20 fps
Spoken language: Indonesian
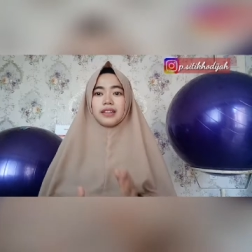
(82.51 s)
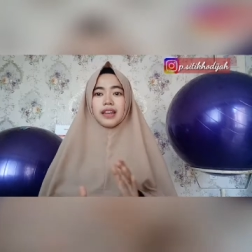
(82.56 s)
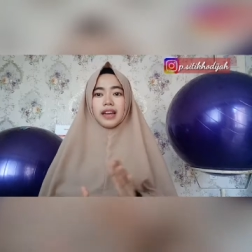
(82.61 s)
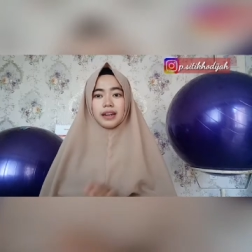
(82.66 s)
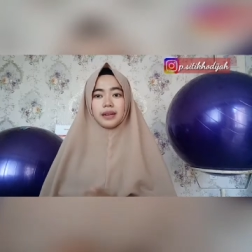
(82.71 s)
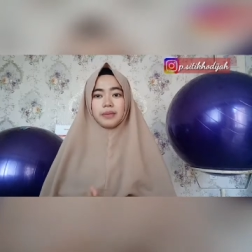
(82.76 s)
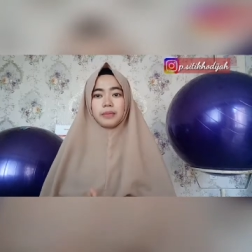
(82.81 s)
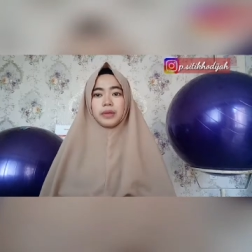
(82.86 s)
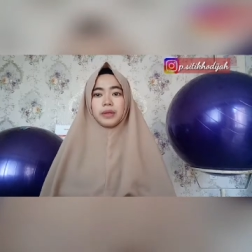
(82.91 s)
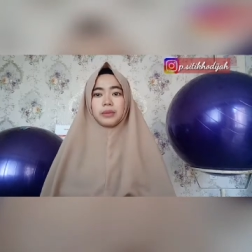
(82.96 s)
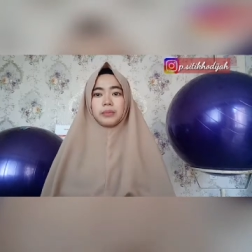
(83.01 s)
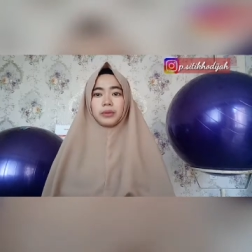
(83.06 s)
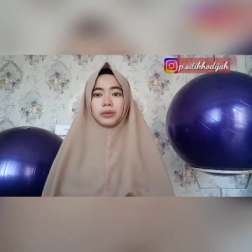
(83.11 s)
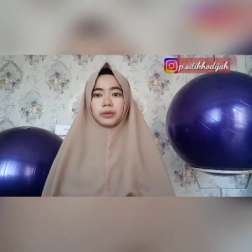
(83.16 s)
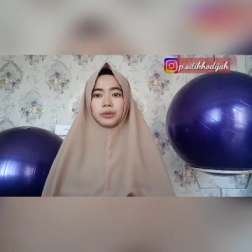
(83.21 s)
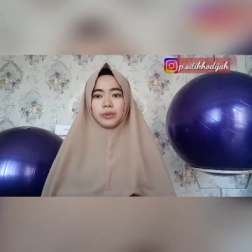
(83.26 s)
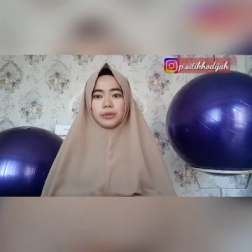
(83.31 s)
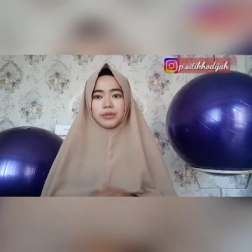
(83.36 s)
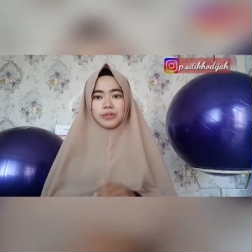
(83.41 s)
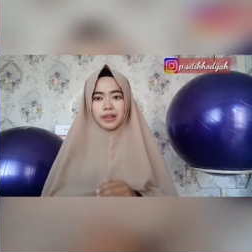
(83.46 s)
dan
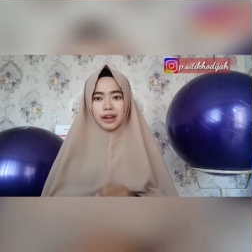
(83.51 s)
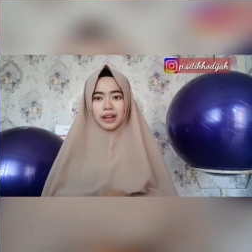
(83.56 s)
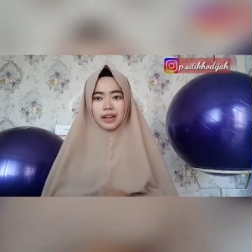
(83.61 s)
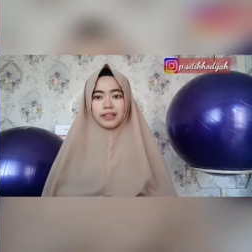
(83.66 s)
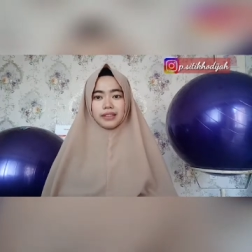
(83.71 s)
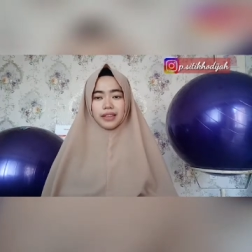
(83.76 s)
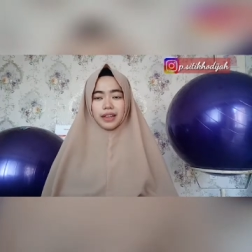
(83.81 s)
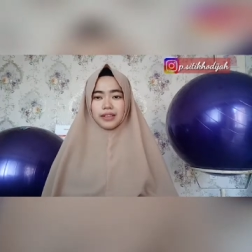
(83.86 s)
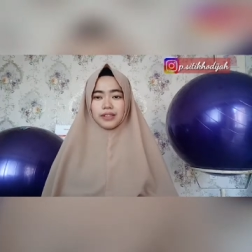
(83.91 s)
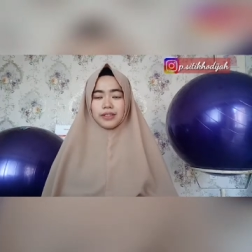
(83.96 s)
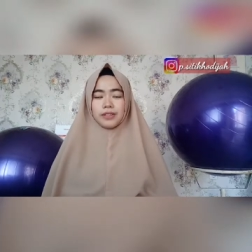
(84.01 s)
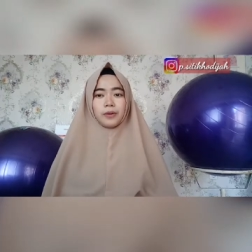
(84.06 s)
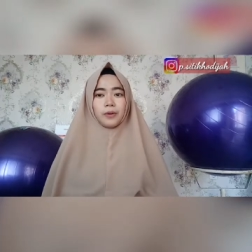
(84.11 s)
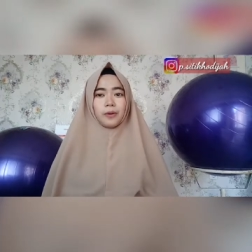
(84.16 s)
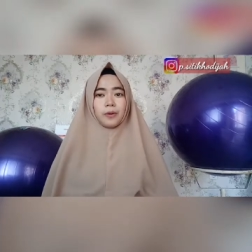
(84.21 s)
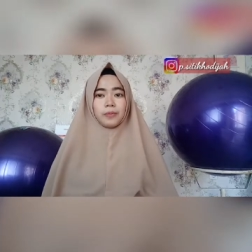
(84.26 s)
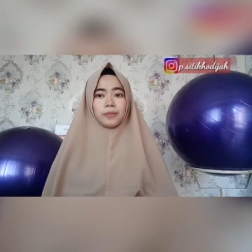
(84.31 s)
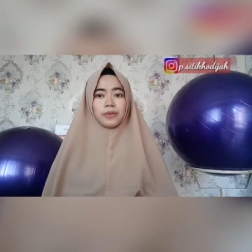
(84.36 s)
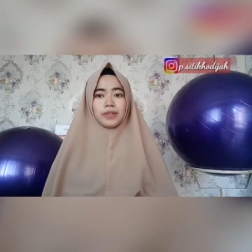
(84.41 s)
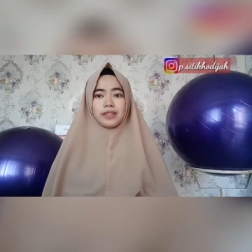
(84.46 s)
memutus rantai
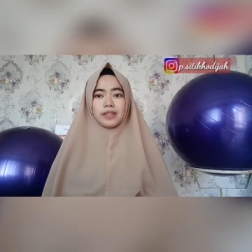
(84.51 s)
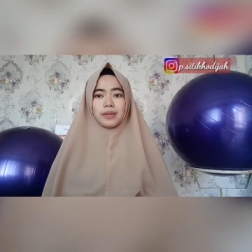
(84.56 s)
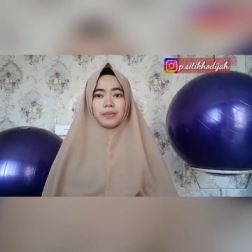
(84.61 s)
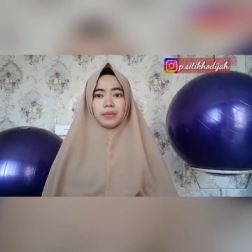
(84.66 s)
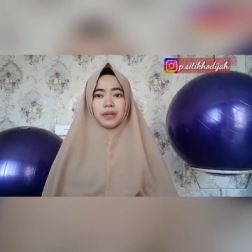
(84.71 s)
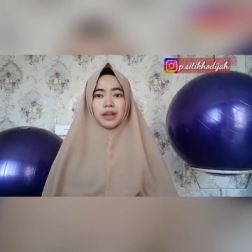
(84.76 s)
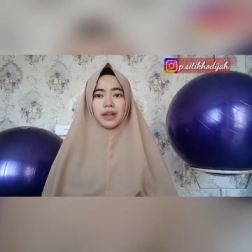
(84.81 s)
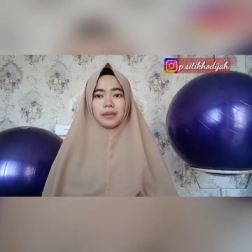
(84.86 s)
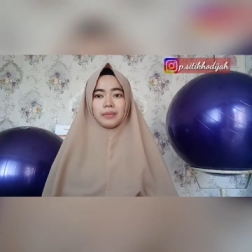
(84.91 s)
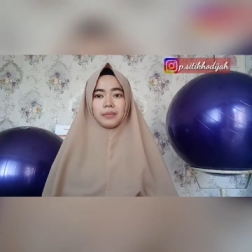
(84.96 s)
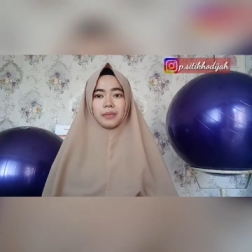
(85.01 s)
si COVID-19